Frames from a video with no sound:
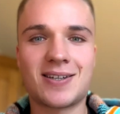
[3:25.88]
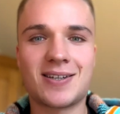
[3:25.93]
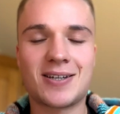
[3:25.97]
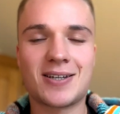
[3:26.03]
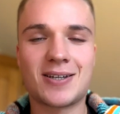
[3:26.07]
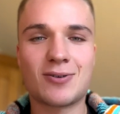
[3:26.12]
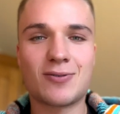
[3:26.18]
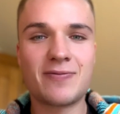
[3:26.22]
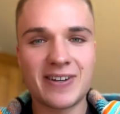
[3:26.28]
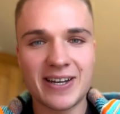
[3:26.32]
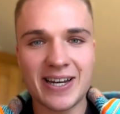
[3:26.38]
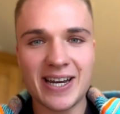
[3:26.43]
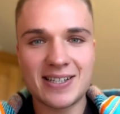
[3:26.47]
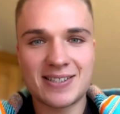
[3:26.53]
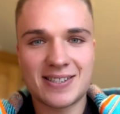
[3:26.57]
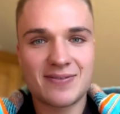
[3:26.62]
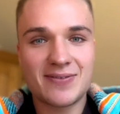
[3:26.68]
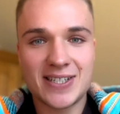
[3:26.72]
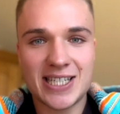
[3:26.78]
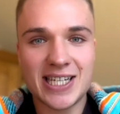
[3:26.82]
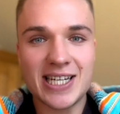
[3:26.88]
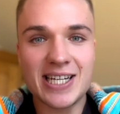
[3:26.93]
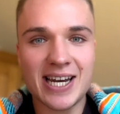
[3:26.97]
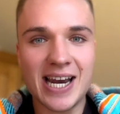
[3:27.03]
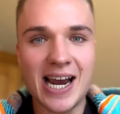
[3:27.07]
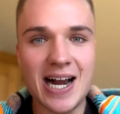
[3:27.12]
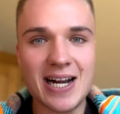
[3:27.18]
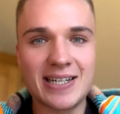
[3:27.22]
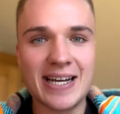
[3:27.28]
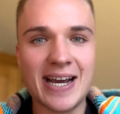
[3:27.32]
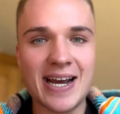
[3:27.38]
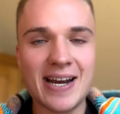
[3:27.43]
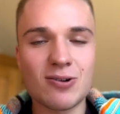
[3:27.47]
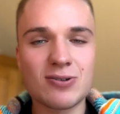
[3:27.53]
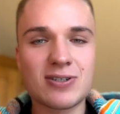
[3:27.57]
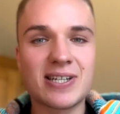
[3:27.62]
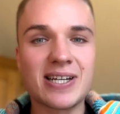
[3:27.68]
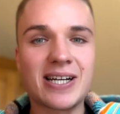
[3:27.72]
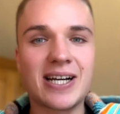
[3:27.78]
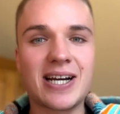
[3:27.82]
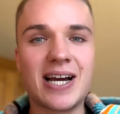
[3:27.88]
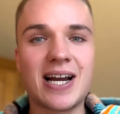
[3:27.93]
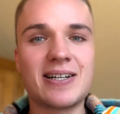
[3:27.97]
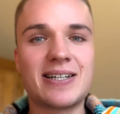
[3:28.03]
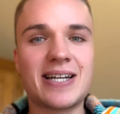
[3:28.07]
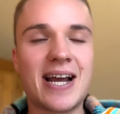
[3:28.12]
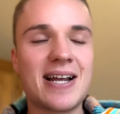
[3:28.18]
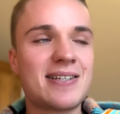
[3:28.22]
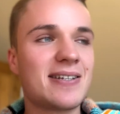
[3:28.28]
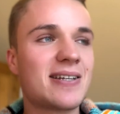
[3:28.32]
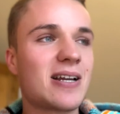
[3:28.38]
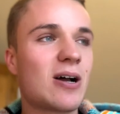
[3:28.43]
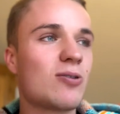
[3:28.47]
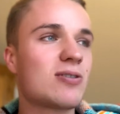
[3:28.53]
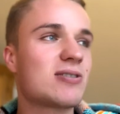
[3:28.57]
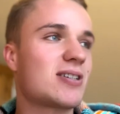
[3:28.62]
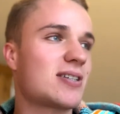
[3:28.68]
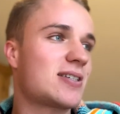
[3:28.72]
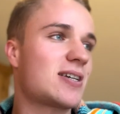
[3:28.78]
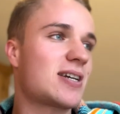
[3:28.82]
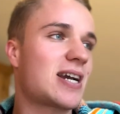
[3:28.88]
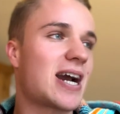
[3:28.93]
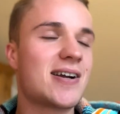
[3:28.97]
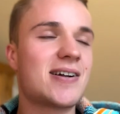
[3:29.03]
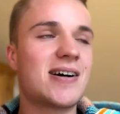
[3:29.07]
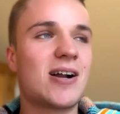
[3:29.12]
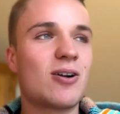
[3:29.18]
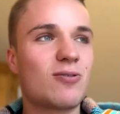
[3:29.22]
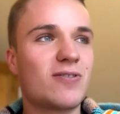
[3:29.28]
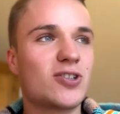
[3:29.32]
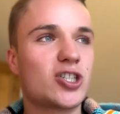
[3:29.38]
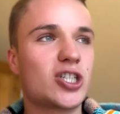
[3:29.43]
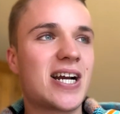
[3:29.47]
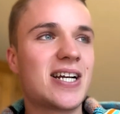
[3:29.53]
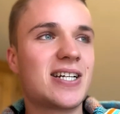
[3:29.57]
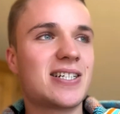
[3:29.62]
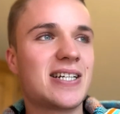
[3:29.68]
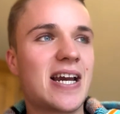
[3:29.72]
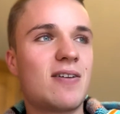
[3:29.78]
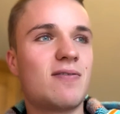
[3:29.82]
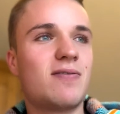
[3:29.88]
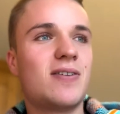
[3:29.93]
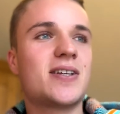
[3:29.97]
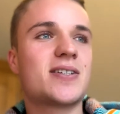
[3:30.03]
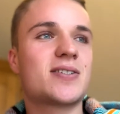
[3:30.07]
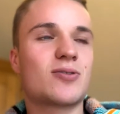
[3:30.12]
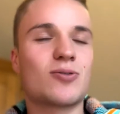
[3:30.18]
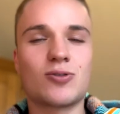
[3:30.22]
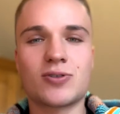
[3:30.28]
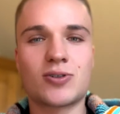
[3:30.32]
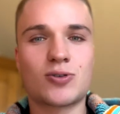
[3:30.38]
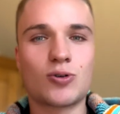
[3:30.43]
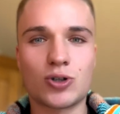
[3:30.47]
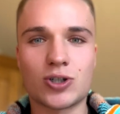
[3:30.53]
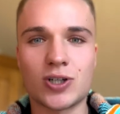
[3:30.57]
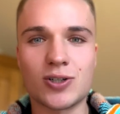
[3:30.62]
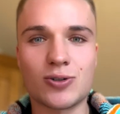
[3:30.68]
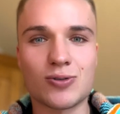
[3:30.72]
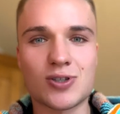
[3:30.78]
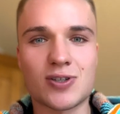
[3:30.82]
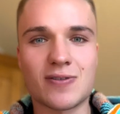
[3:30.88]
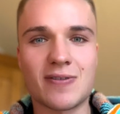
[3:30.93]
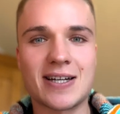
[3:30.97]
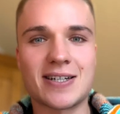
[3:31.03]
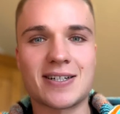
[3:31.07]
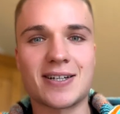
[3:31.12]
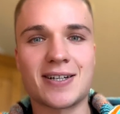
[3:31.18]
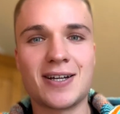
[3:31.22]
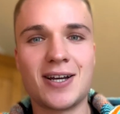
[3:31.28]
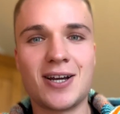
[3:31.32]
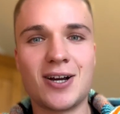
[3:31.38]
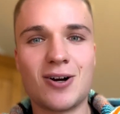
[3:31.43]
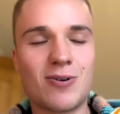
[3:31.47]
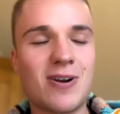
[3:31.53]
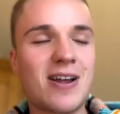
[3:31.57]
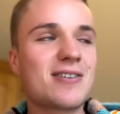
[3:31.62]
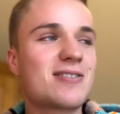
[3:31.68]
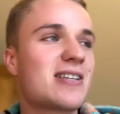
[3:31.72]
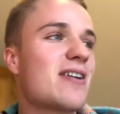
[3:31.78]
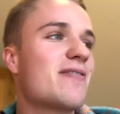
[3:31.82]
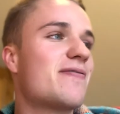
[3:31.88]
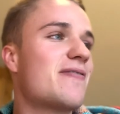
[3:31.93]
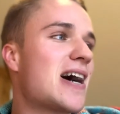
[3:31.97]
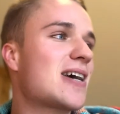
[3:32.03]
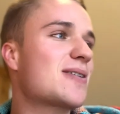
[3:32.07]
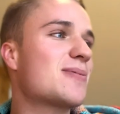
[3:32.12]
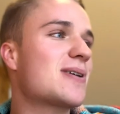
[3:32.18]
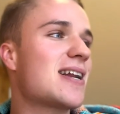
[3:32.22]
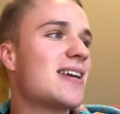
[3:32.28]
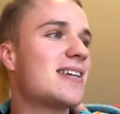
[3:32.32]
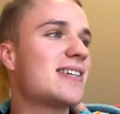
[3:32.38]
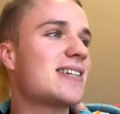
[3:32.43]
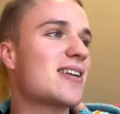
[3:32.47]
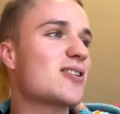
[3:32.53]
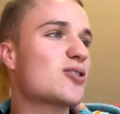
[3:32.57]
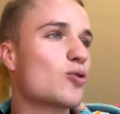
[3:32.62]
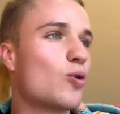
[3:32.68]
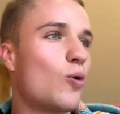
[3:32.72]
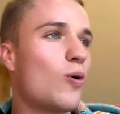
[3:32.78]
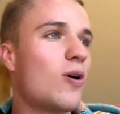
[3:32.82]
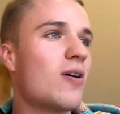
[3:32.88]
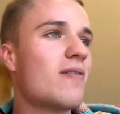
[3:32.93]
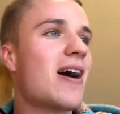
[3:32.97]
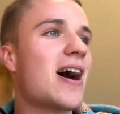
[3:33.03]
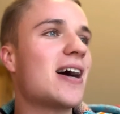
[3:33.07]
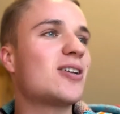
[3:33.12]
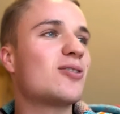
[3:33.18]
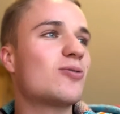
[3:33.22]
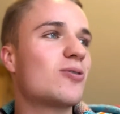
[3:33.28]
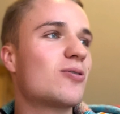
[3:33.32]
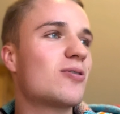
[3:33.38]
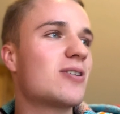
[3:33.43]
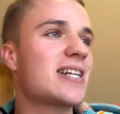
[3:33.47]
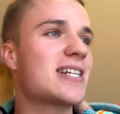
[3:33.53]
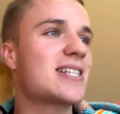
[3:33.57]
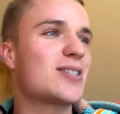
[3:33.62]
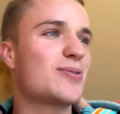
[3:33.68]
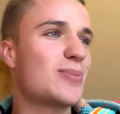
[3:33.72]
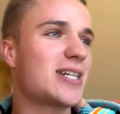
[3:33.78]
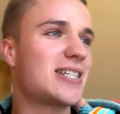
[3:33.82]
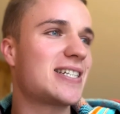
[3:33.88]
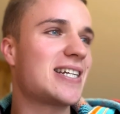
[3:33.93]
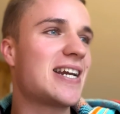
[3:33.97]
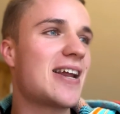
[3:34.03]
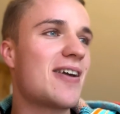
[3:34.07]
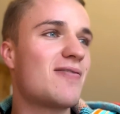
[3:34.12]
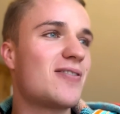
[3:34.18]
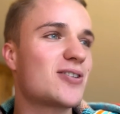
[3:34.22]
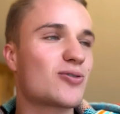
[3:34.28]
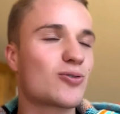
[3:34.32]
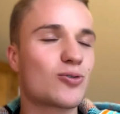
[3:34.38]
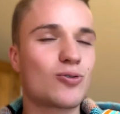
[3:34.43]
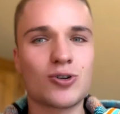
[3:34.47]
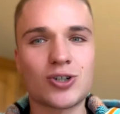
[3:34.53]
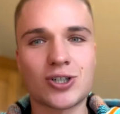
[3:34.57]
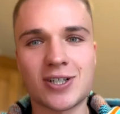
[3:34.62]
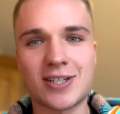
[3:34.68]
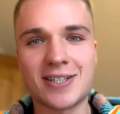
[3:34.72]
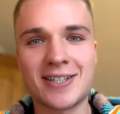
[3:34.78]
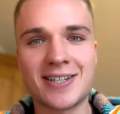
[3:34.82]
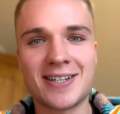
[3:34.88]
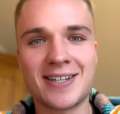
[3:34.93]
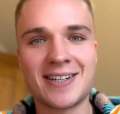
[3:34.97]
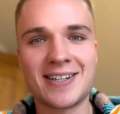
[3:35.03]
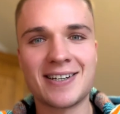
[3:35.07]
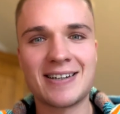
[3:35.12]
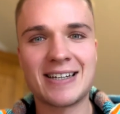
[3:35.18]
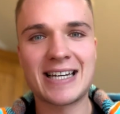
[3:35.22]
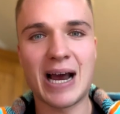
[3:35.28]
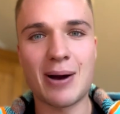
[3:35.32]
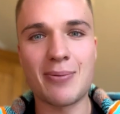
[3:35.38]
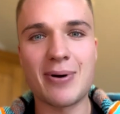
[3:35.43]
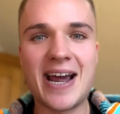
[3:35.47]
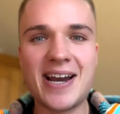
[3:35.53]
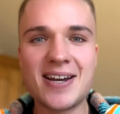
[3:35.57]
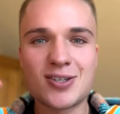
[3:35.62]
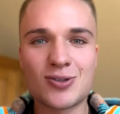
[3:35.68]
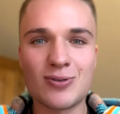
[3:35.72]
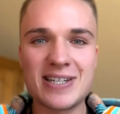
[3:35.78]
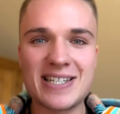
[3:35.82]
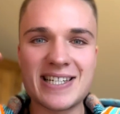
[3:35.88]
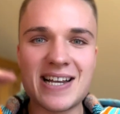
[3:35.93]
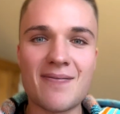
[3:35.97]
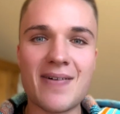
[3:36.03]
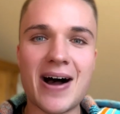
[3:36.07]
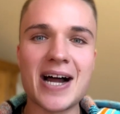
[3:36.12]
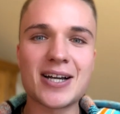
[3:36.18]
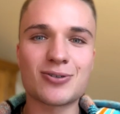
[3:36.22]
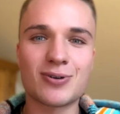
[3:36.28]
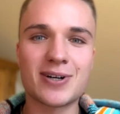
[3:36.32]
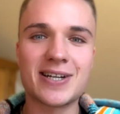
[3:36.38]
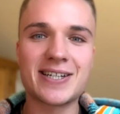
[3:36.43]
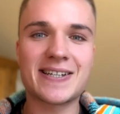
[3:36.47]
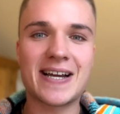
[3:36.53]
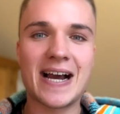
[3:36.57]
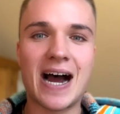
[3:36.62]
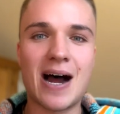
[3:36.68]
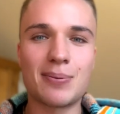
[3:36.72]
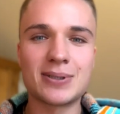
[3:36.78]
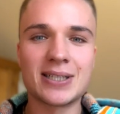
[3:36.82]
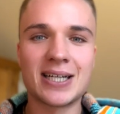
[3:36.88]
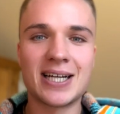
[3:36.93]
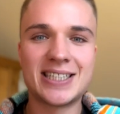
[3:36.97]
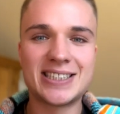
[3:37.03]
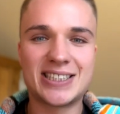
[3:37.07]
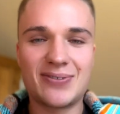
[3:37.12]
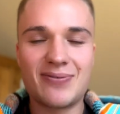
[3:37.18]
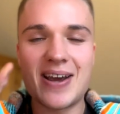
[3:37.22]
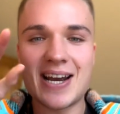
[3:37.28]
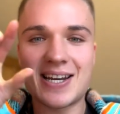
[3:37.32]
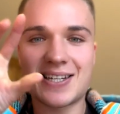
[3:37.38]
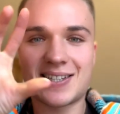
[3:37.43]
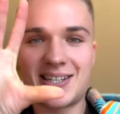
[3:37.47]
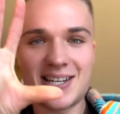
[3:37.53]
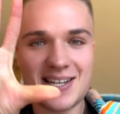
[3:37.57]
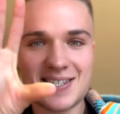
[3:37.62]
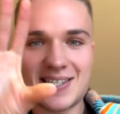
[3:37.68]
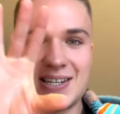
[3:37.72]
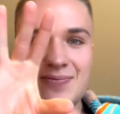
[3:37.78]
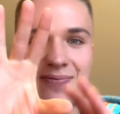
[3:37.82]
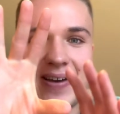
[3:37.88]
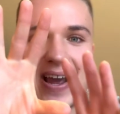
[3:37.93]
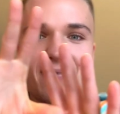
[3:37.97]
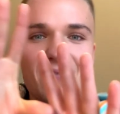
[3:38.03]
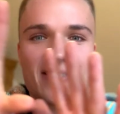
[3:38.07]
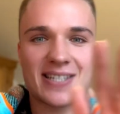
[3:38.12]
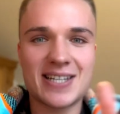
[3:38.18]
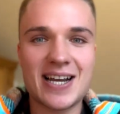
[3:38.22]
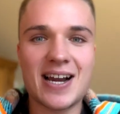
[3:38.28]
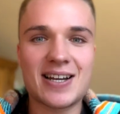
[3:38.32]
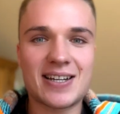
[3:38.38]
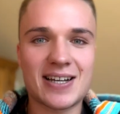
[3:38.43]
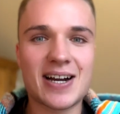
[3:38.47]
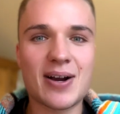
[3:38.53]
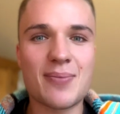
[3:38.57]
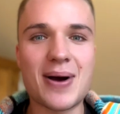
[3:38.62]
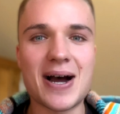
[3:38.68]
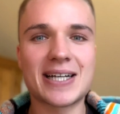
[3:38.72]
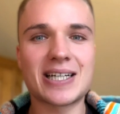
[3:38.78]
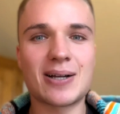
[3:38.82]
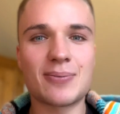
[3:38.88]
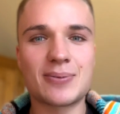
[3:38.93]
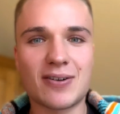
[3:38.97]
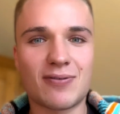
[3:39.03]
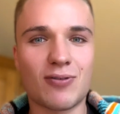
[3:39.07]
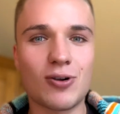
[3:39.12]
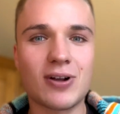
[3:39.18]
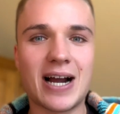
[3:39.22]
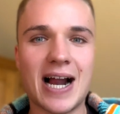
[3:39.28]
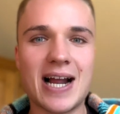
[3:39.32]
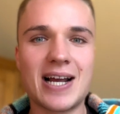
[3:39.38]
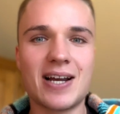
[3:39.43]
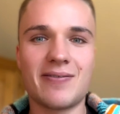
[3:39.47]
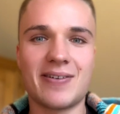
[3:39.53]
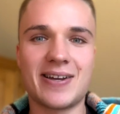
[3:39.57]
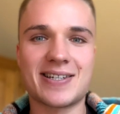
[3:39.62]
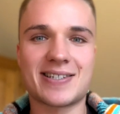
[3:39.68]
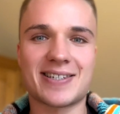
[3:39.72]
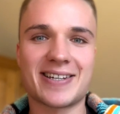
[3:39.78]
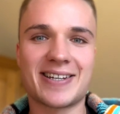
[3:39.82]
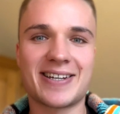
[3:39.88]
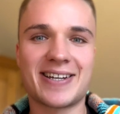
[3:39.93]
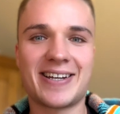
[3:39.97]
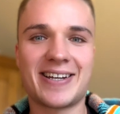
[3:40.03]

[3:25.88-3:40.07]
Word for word: Wie, wie sieht die Realität aus? Die Realität sieht aus, dass ihr, keine Ahnung, wahrscheinlich Netflix und kuschelt und so weiter. Und denkst dir, fuck man, also ich hatte so hohe Erwartungen und jetzt zum Beispiel Netflix und kuscheln. Aber hättest du diese Erwartungen nicht gehabt, dann wäre das Event, was ihr ja dann gemacht habt, ja voll geil gewesen.